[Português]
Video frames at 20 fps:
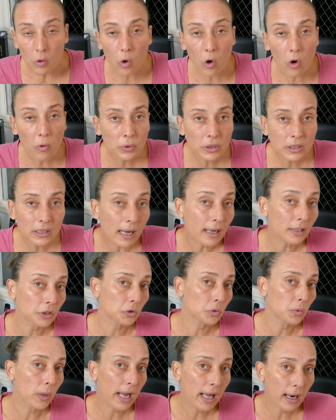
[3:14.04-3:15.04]
Como está a
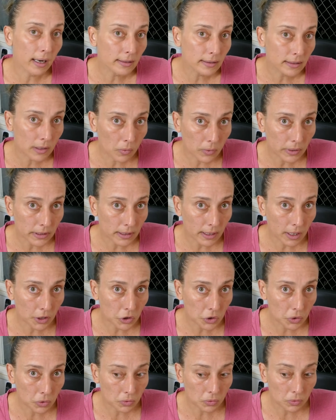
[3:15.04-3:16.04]
sua relação com esse
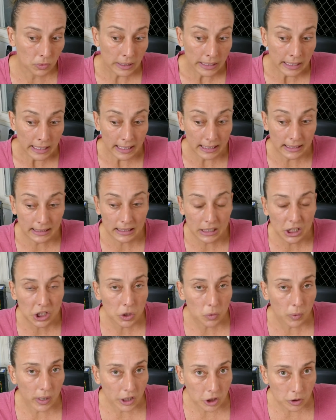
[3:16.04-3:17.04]
cachorro?
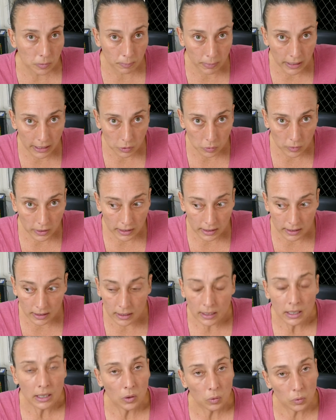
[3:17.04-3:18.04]
Existe um respeito aí?
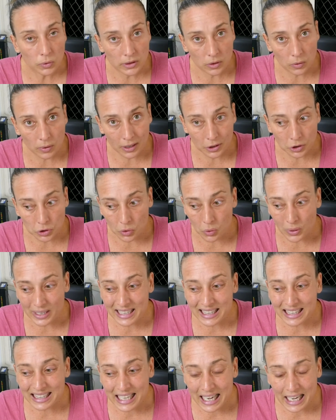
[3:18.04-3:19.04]
O seu cachorro
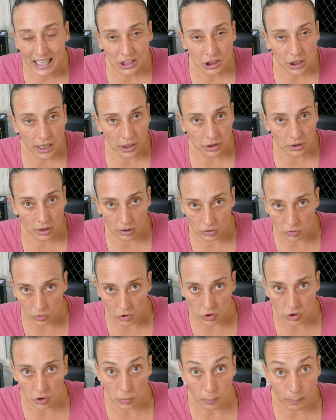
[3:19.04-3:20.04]
entende
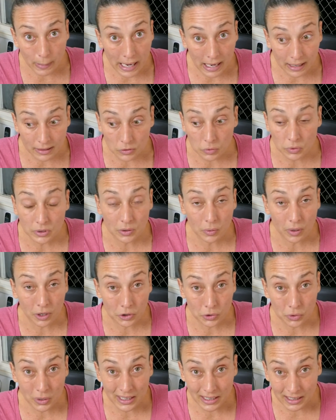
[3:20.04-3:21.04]
restrições de espaço, o seu
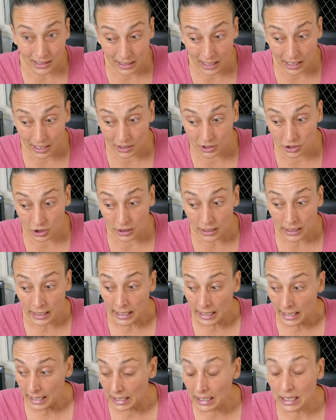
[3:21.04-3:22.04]
cachorro entende
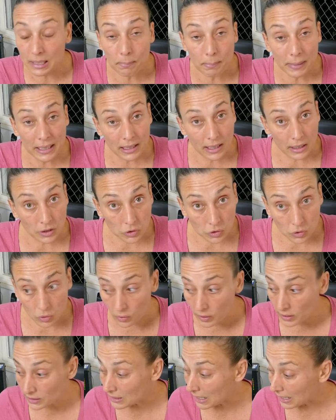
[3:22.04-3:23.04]

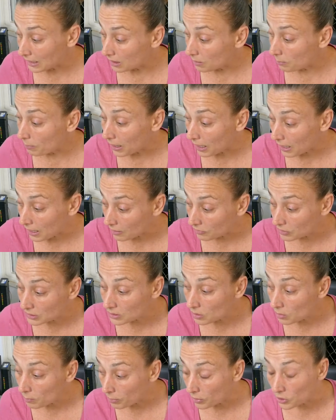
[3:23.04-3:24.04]
limitações. Daqui para cá
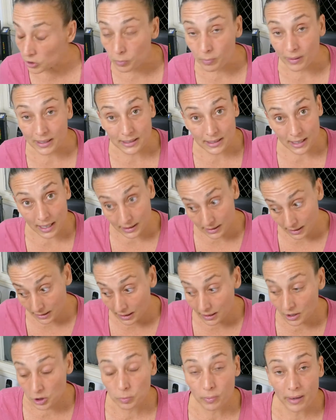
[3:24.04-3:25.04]
você não pode passar, você
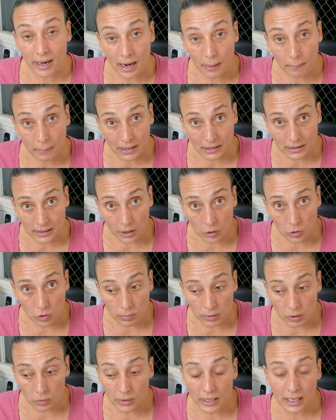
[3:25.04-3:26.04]
tem que esperar para sair
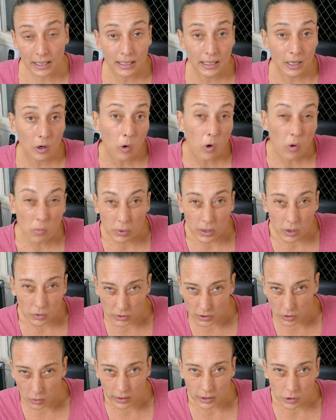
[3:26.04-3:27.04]
comigo na guia. Como que é o
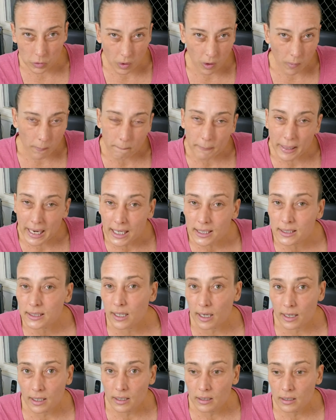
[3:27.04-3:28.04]
seu ritual
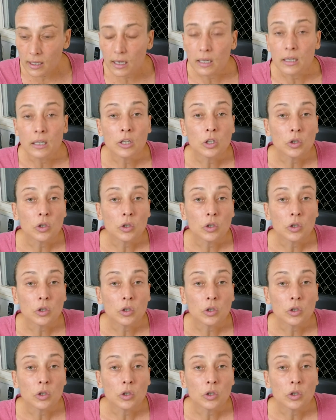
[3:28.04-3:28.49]
pré-saída?